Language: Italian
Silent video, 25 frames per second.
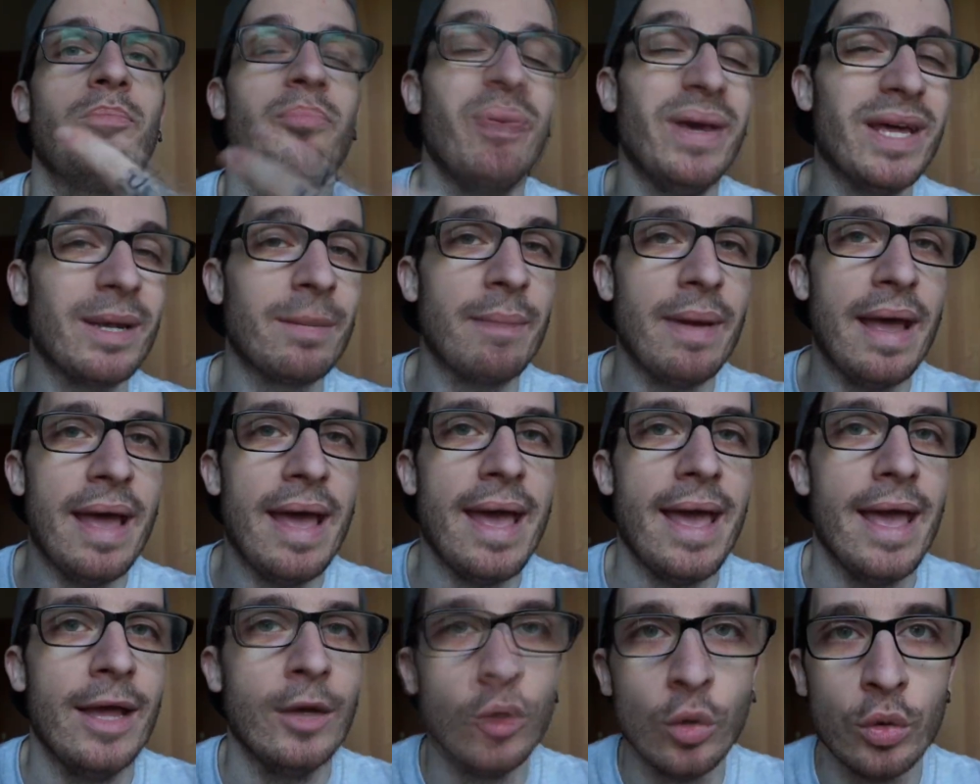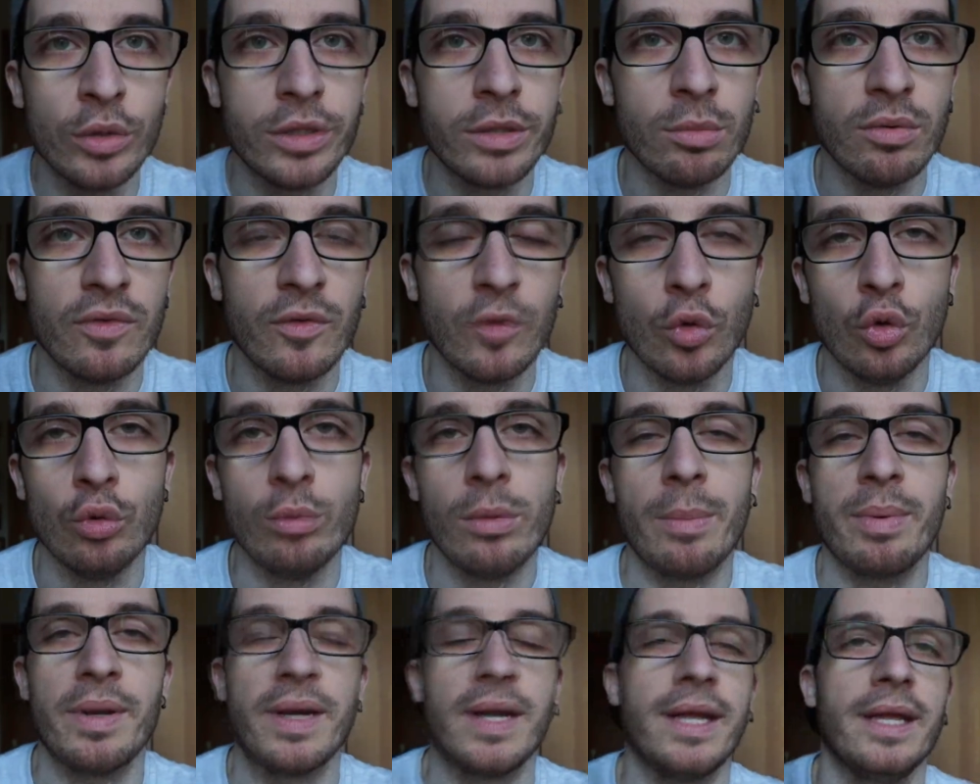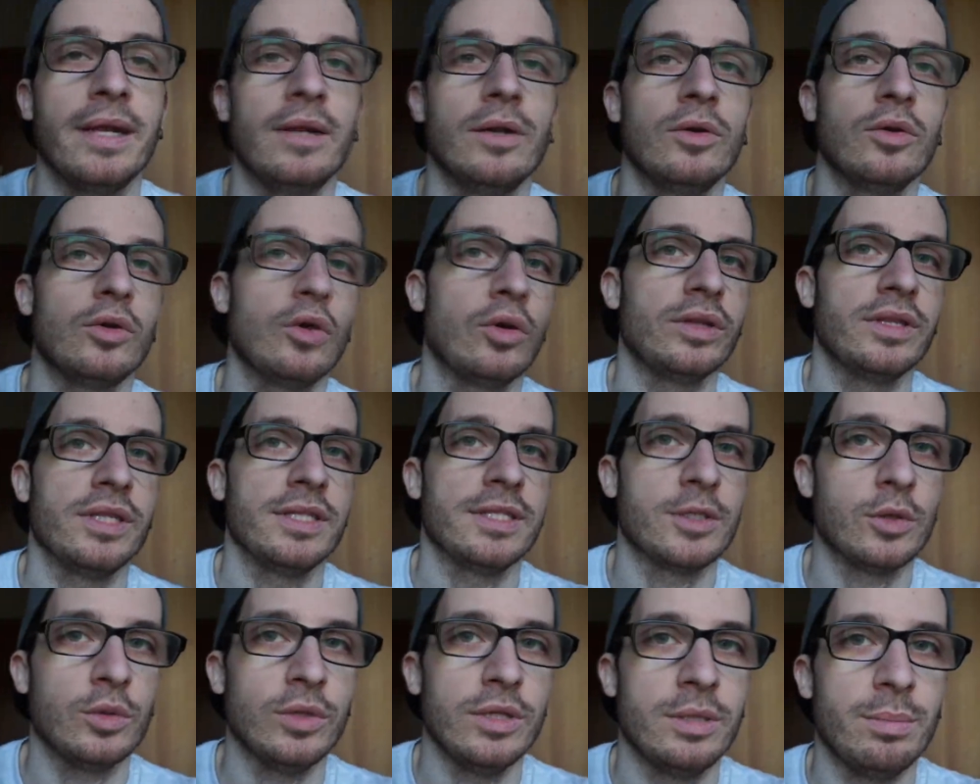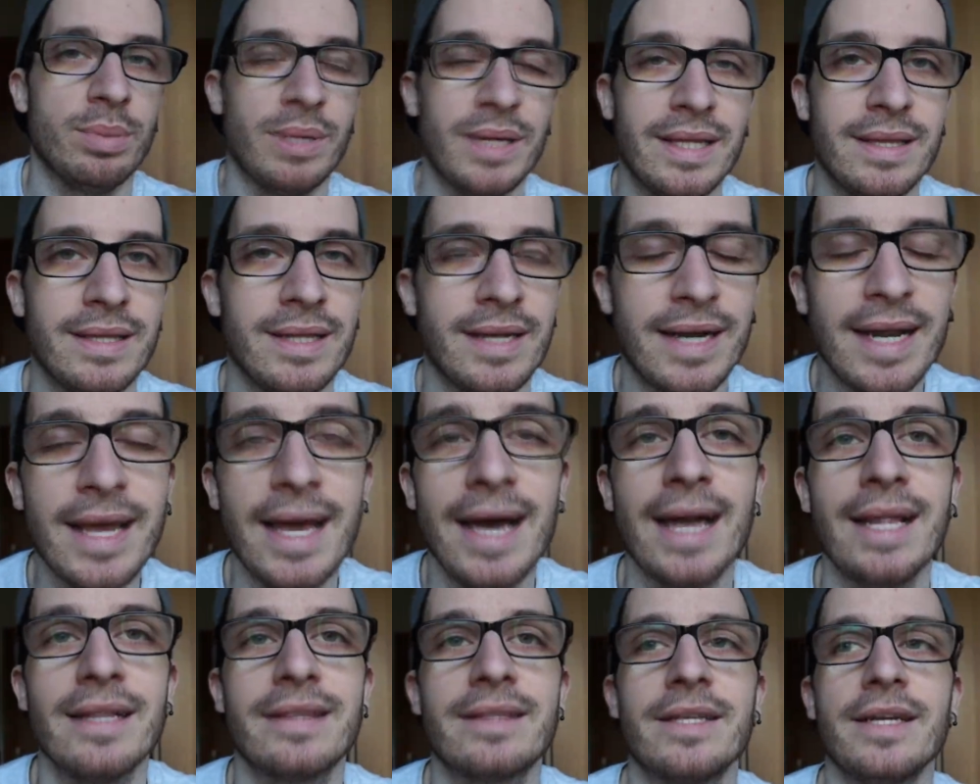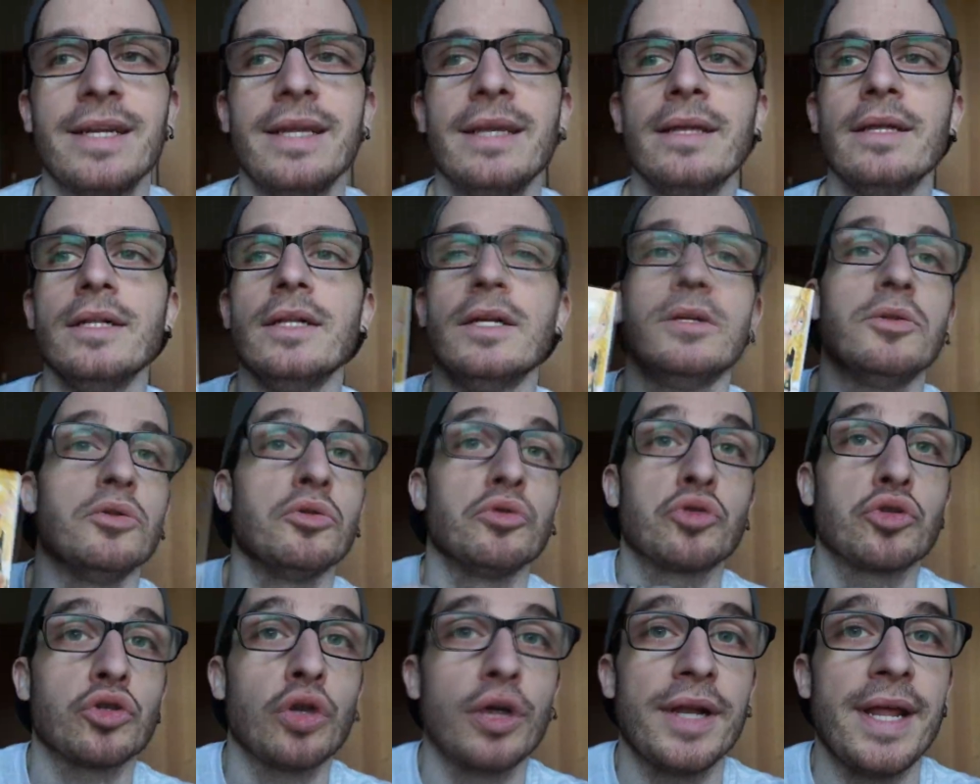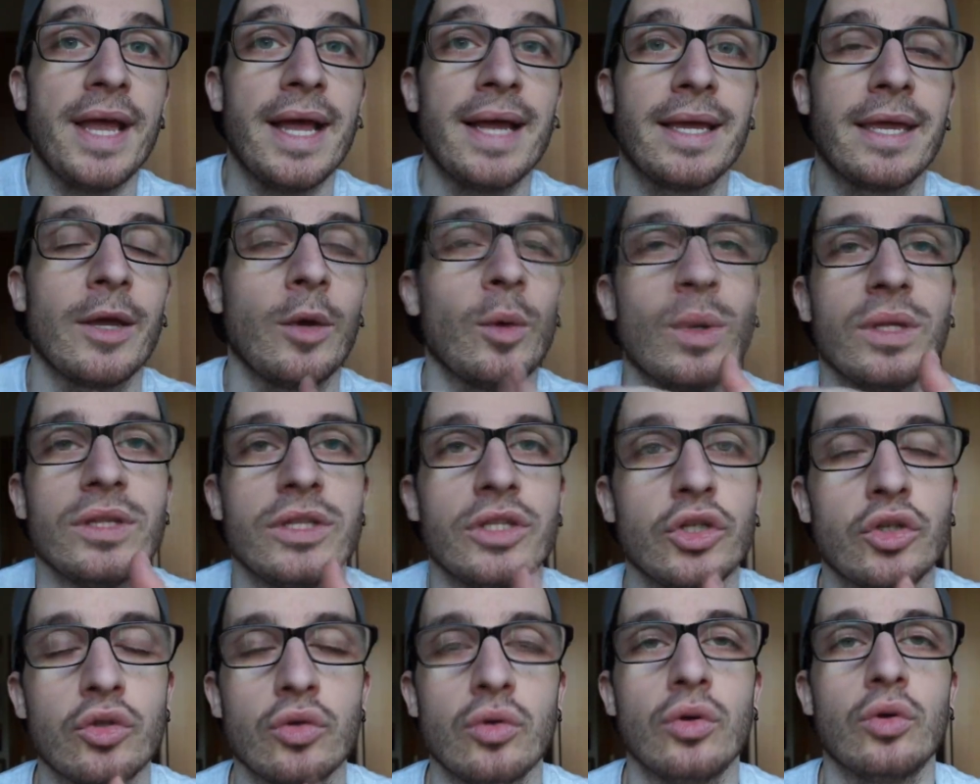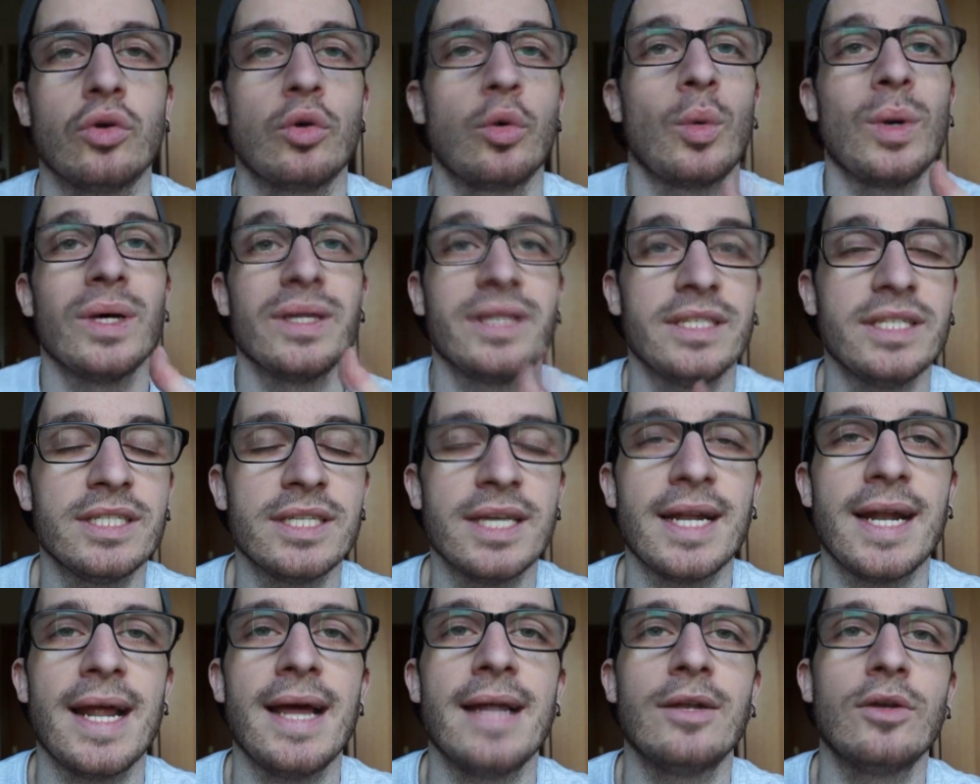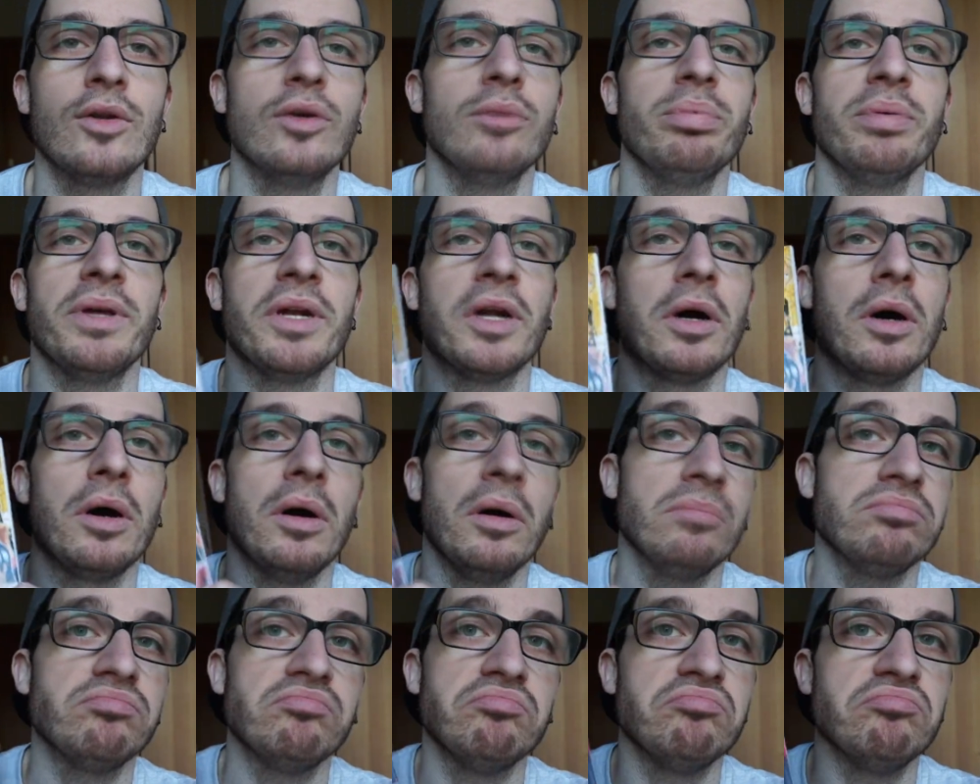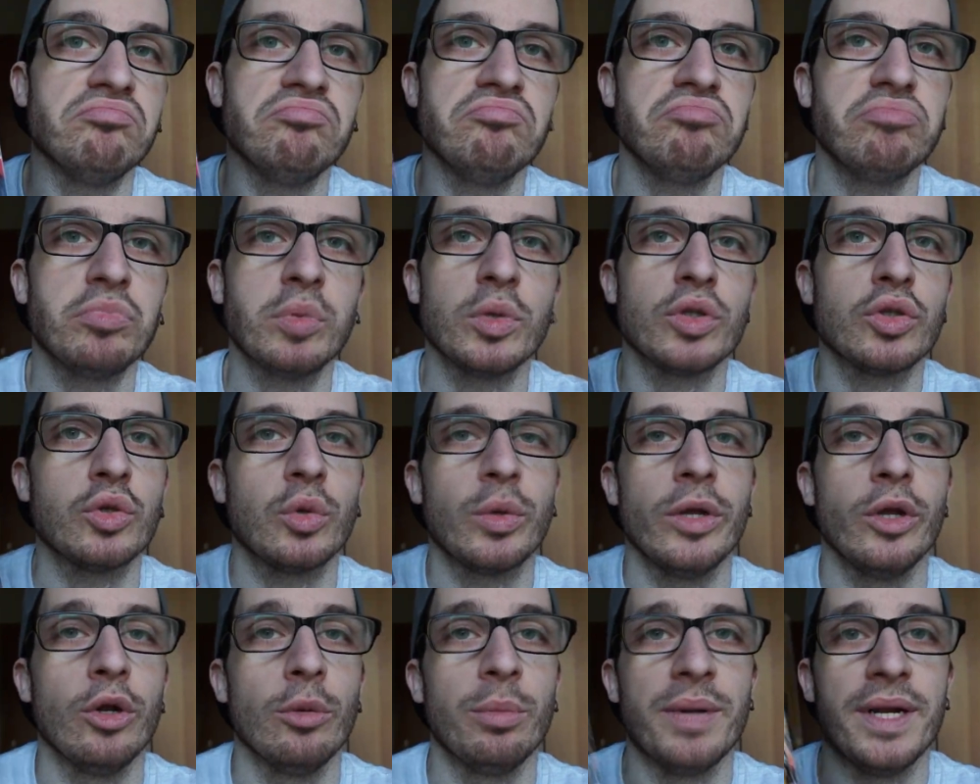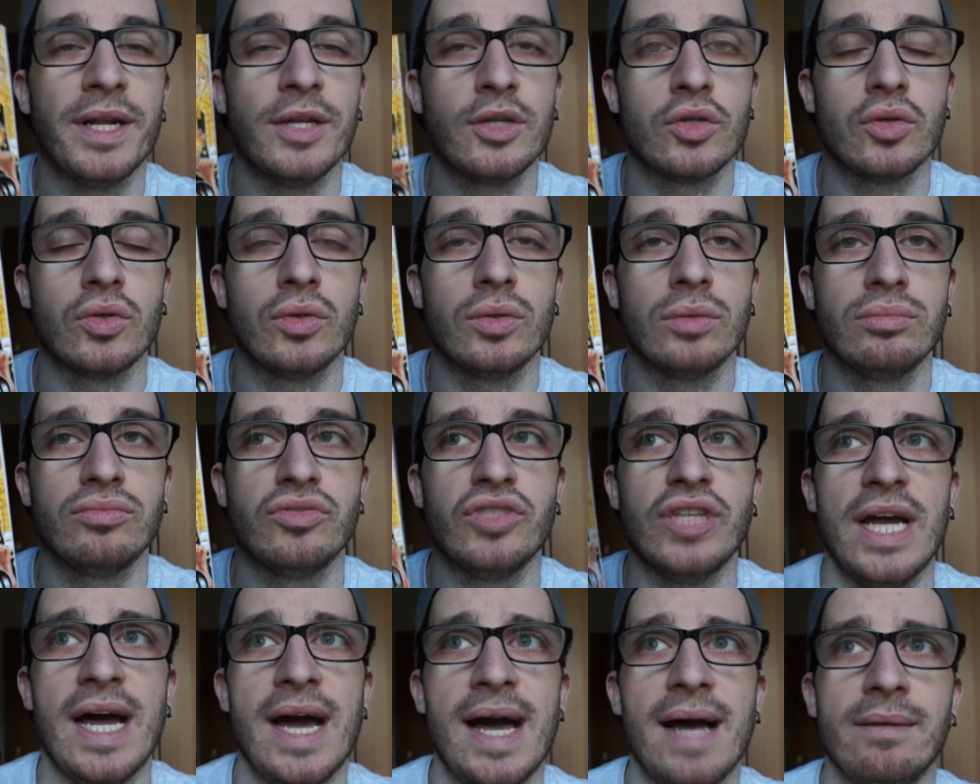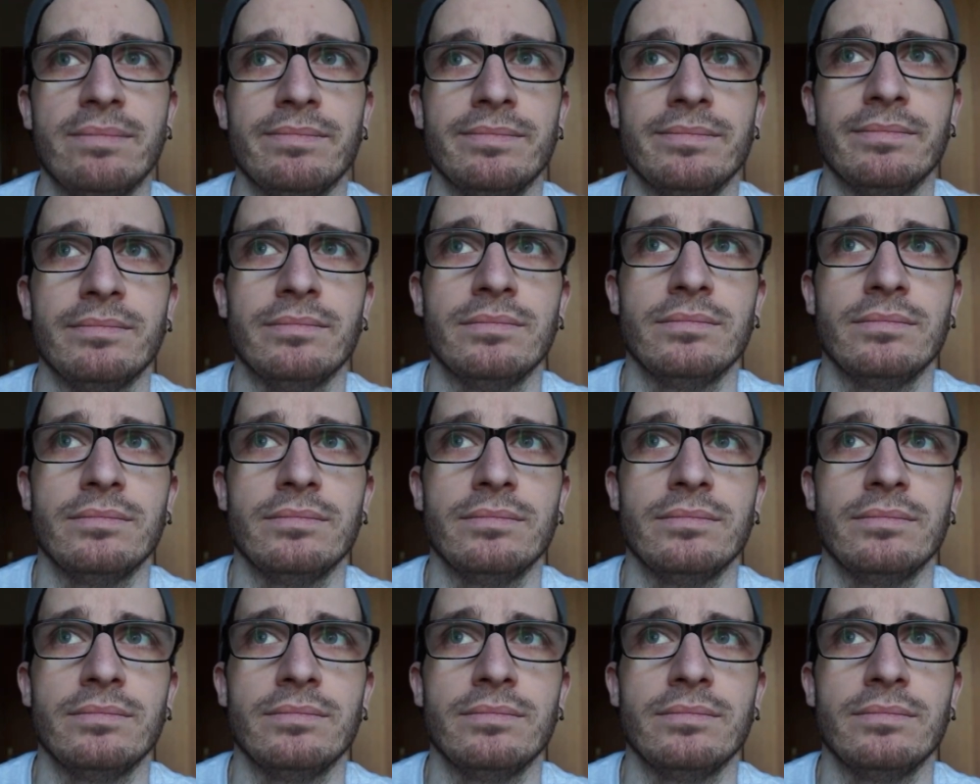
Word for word: per me è l'ultimo volume perché non ho intenzione di prenderne altri non so neanche quanti sono, quanti saranno però questo qui l'ho preso già